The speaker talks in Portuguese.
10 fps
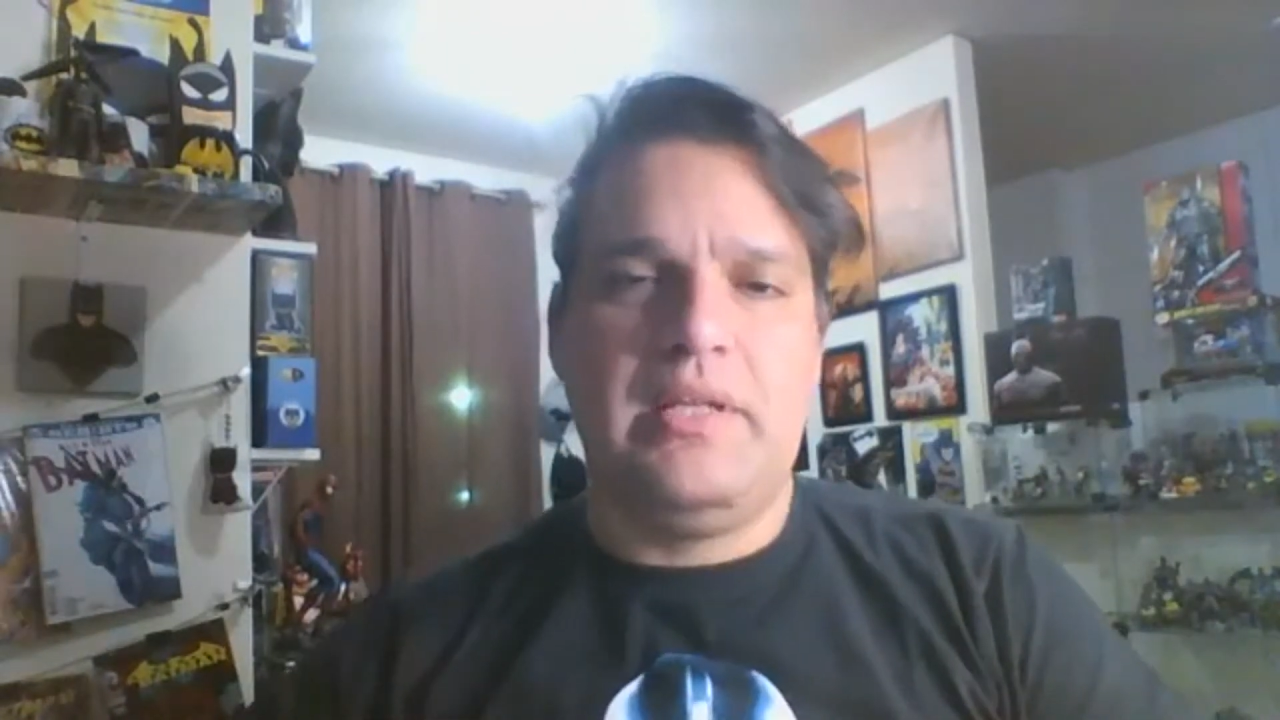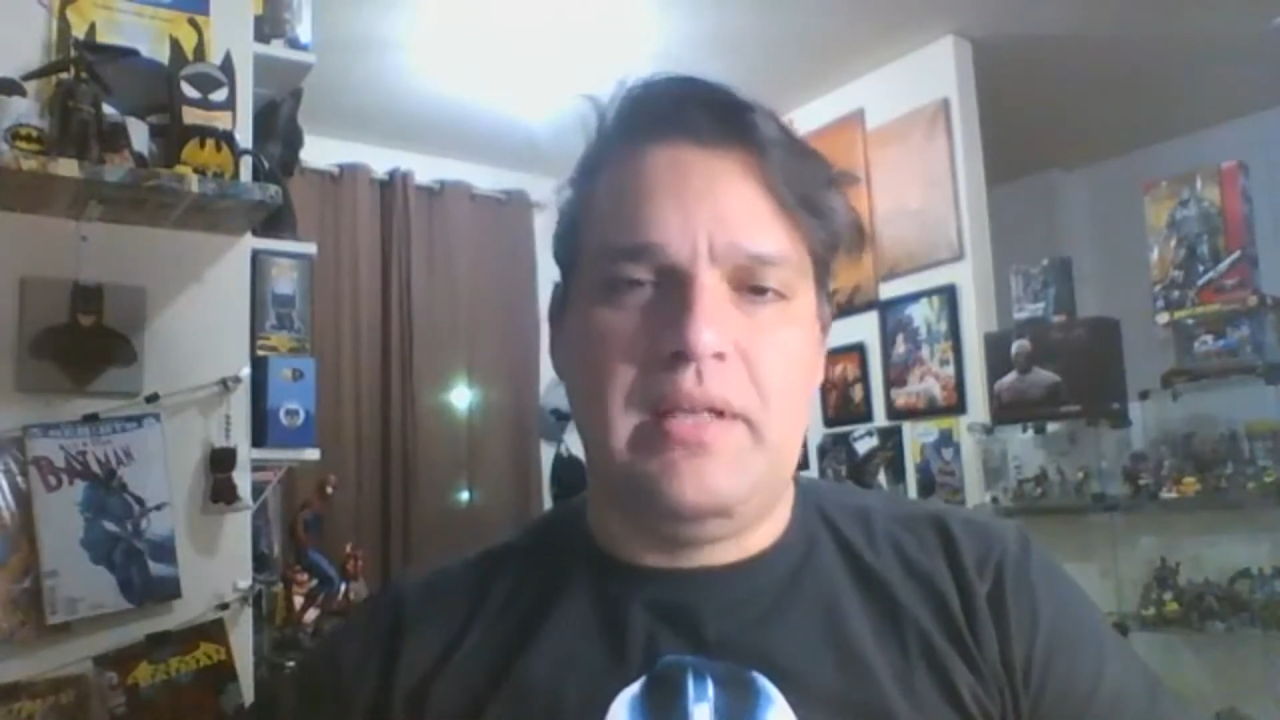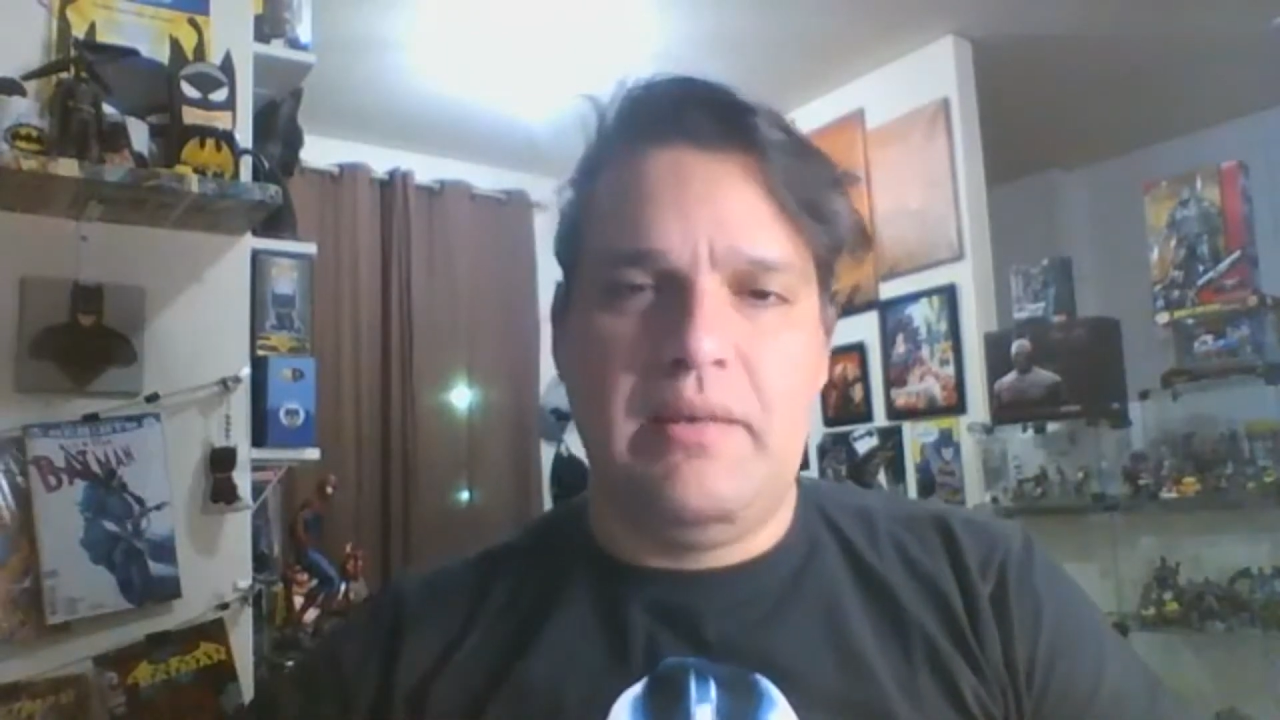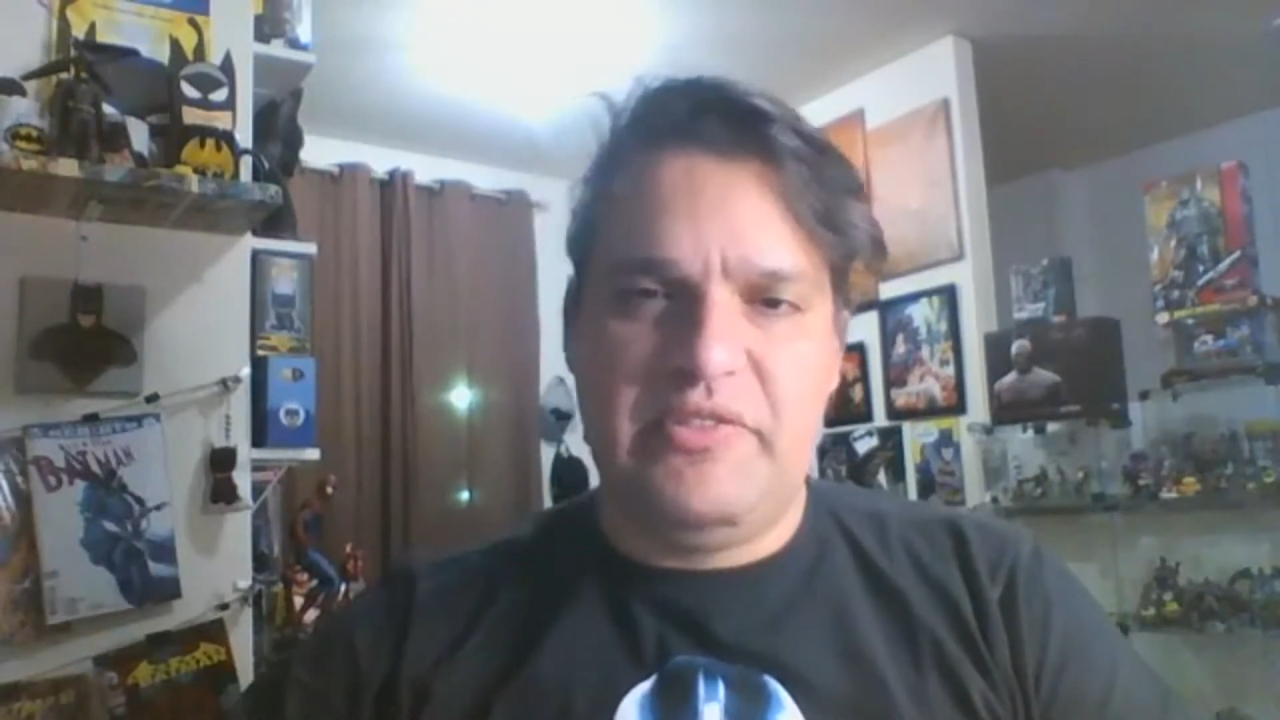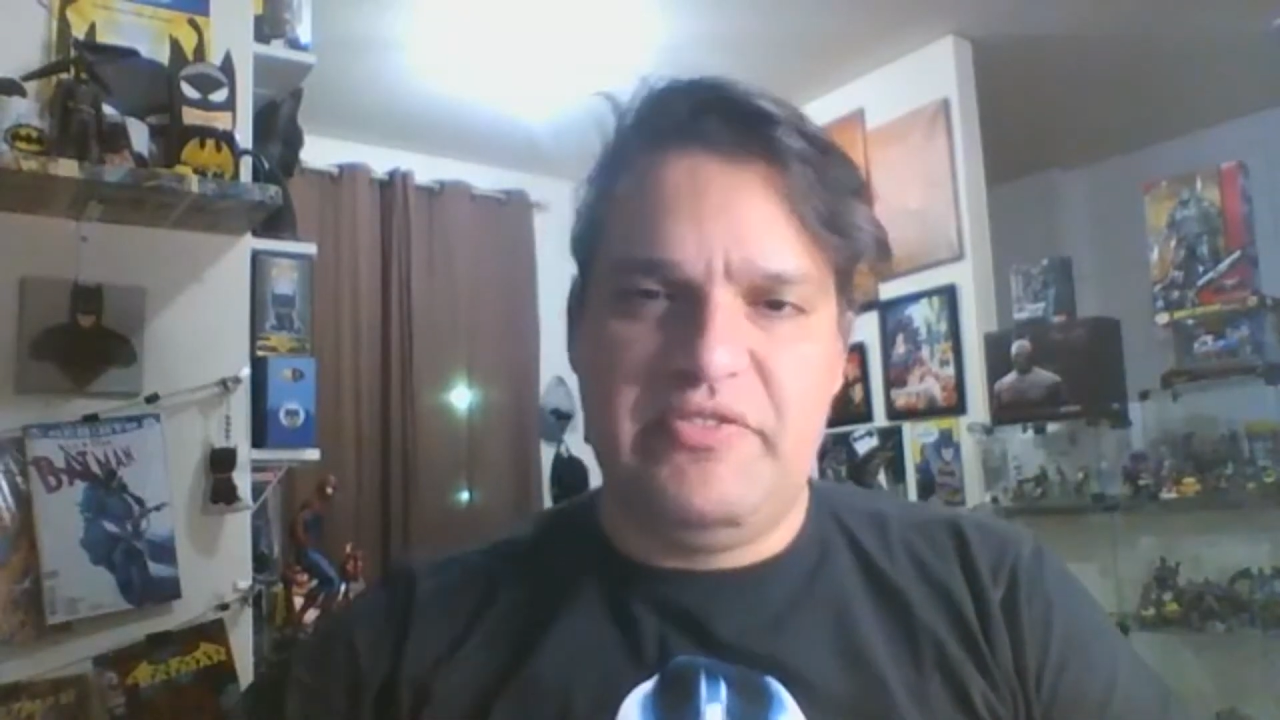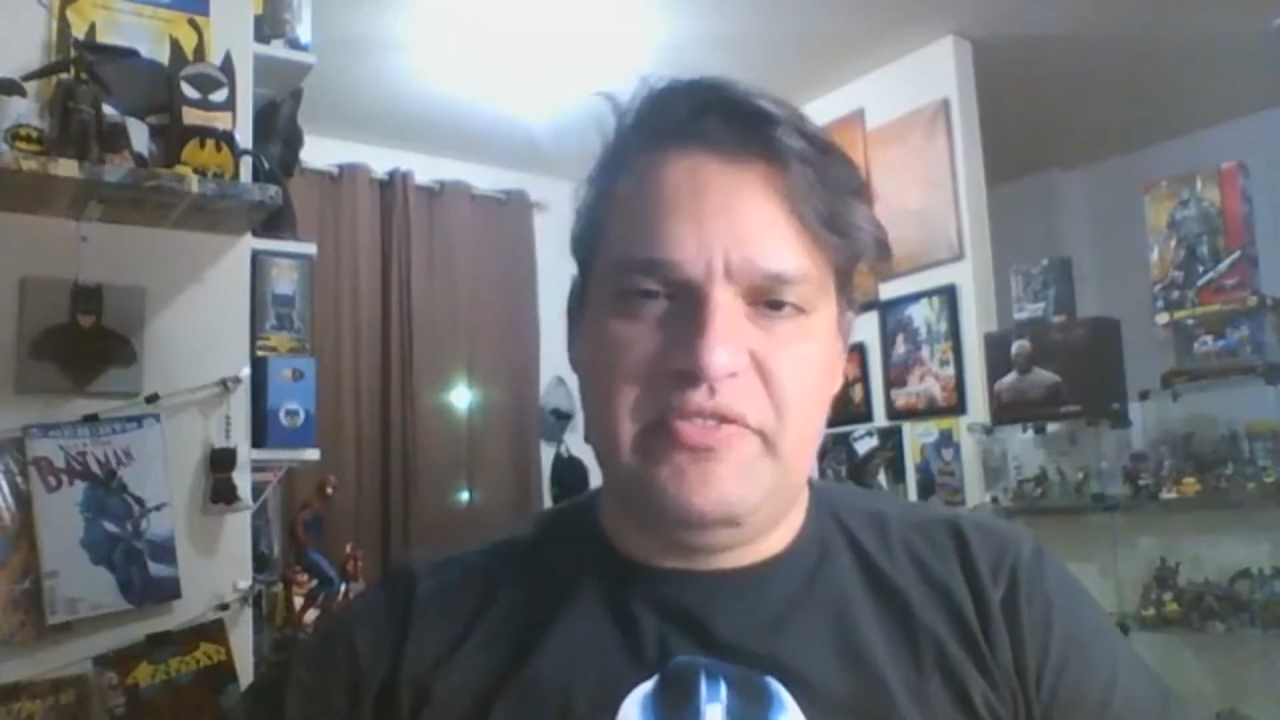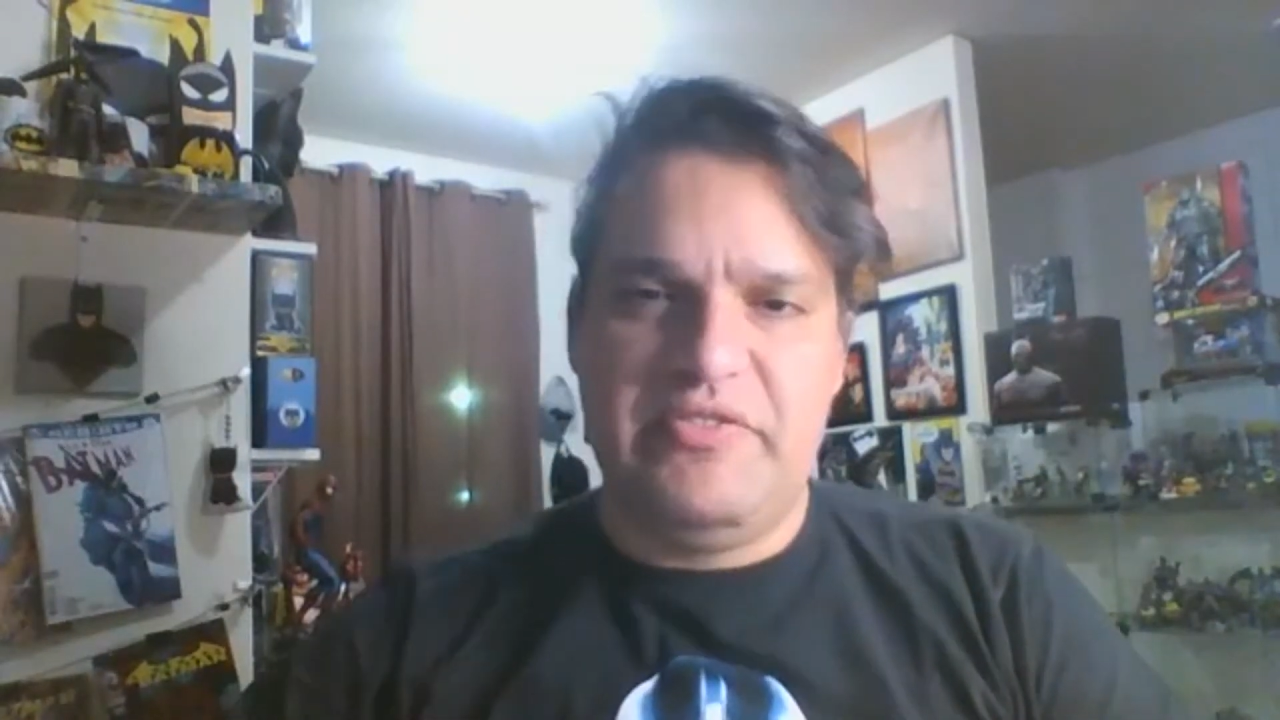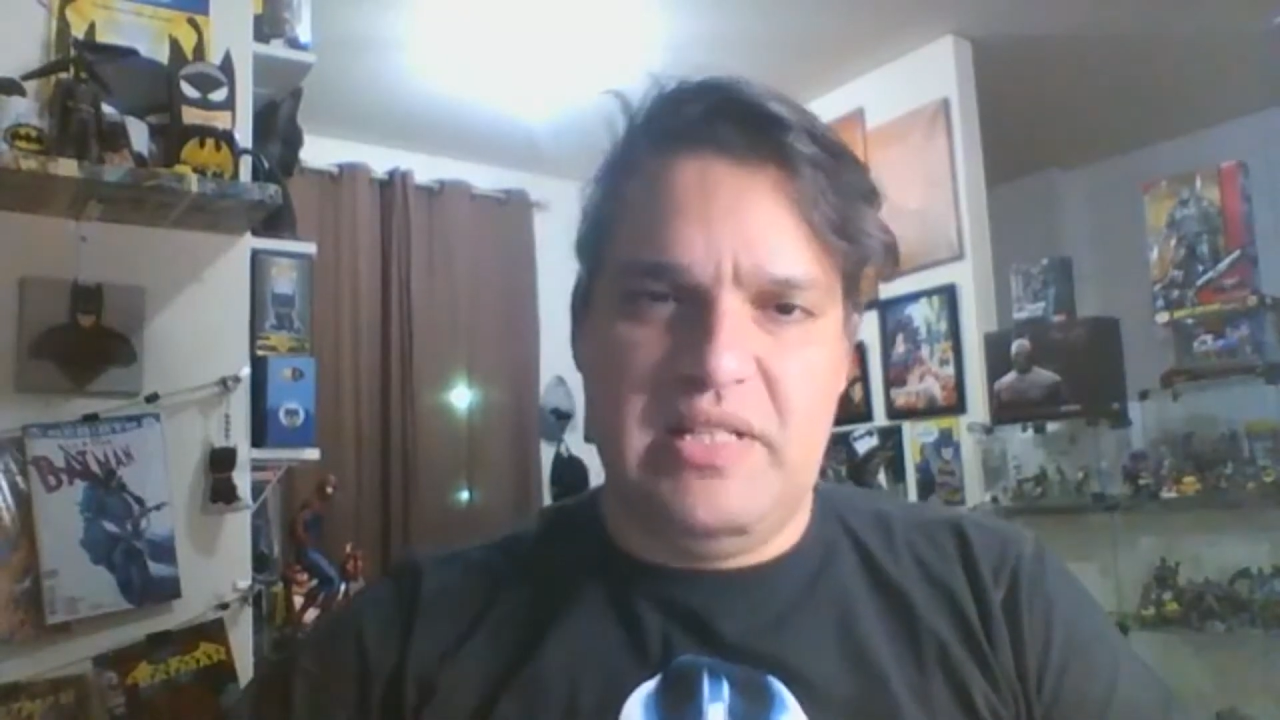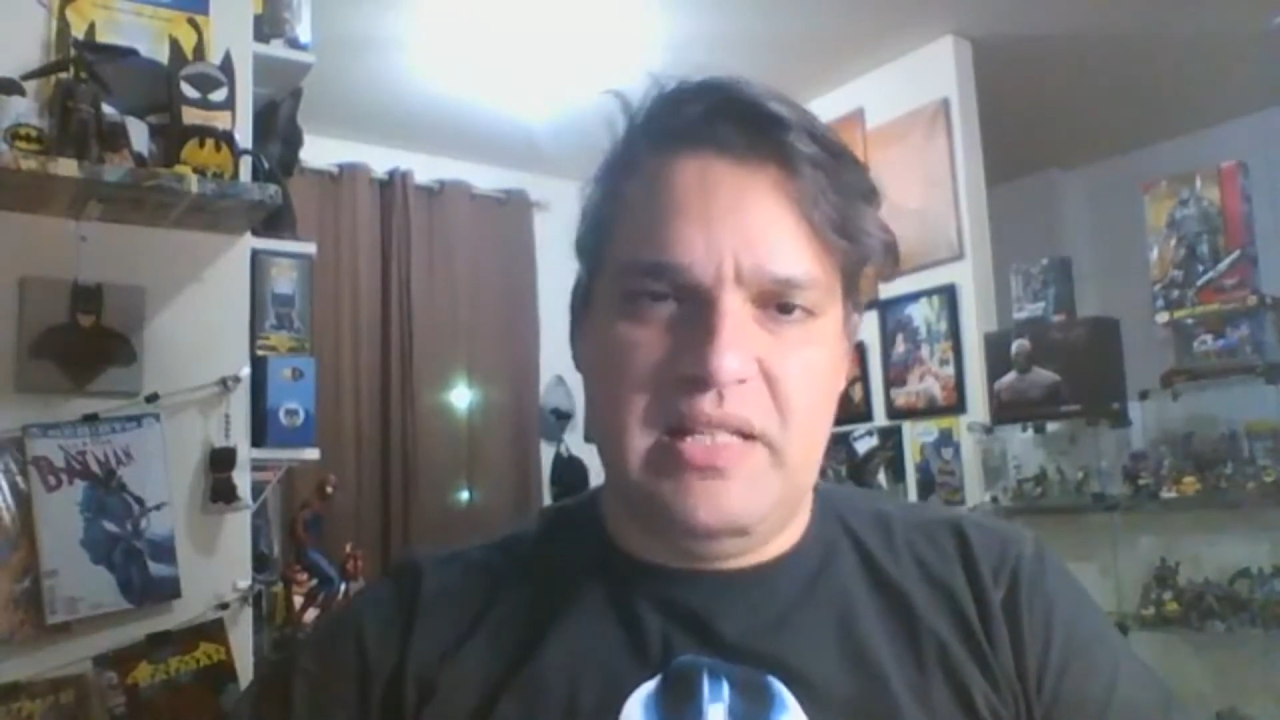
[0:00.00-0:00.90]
tá, para fazer